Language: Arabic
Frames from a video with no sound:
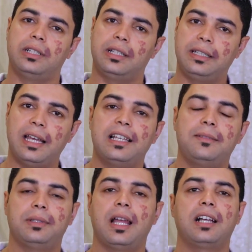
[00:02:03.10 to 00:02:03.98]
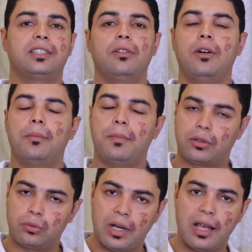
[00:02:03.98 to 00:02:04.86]
للجهاز بتاعك سواء
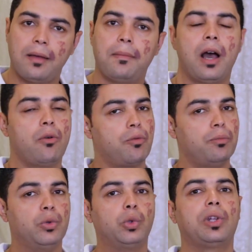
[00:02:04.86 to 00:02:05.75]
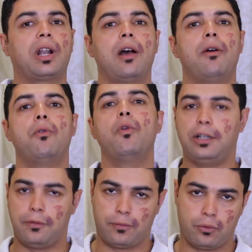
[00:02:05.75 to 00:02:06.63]
برضه لاب او كمبيوتر او
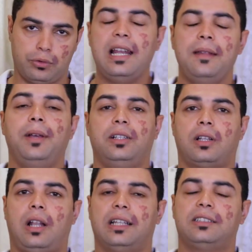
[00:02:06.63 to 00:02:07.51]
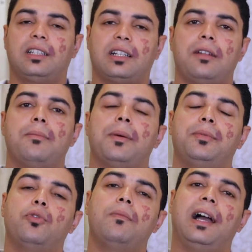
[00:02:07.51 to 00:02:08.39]
تليفون ايه اللي بيحصل حضرتك لما
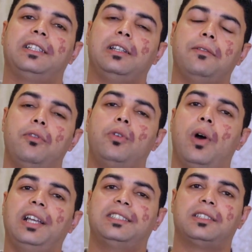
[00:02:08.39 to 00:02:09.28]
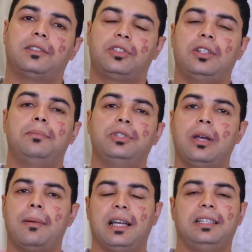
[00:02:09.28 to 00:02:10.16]
بيكون معاك تليفون وعايز تتصل
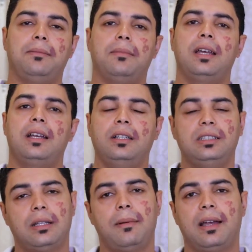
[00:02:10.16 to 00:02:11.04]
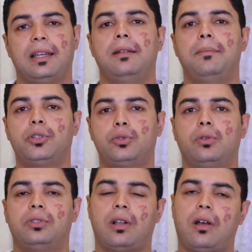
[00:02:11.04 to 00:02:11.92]
بشبكه ما انت معاك
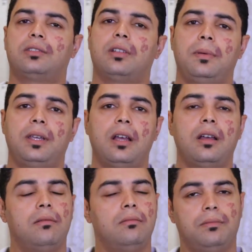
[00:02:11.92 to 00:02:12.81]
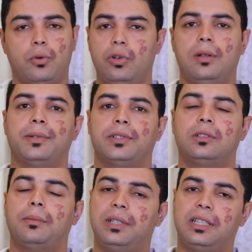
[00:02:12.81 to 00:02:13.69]
الباسورد الخاصه بيها بكل
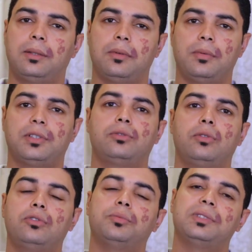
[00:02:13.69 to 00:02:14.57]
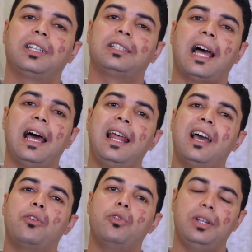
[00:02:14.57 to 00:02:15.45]
بساطه بتكتب الباسورد وبتضغط
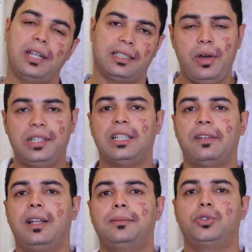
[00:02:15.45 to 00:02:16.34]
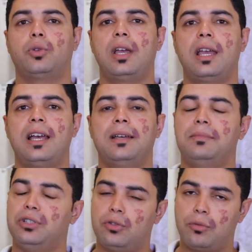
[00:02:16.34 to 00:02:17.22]
على كونكت واحنا اتفقنا من شويه
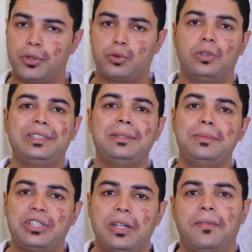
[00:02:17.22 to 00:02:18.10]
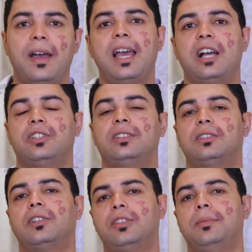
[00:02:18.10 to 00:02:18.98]
ان الباسورد مش كفايه عشان
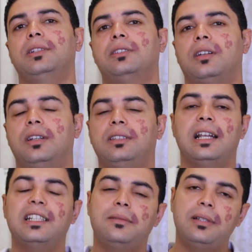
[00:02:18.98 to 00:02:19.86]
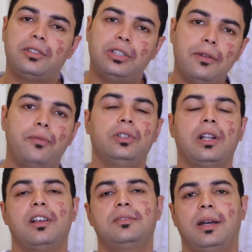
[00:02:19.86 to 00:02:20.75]
تتصل بالانترنت لازم التليفون
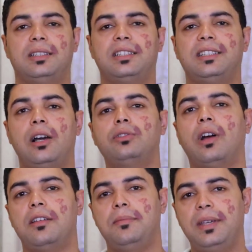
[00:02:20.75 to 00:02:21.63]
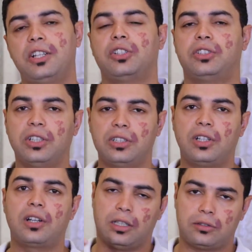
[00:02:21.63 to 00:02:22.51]
الخاص بحضرتك ياخد اي بي عشان
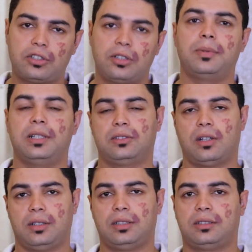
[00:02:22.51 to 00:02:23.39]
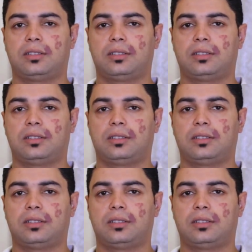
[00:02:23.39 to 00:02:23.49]
تقدر تتصل بالانترنت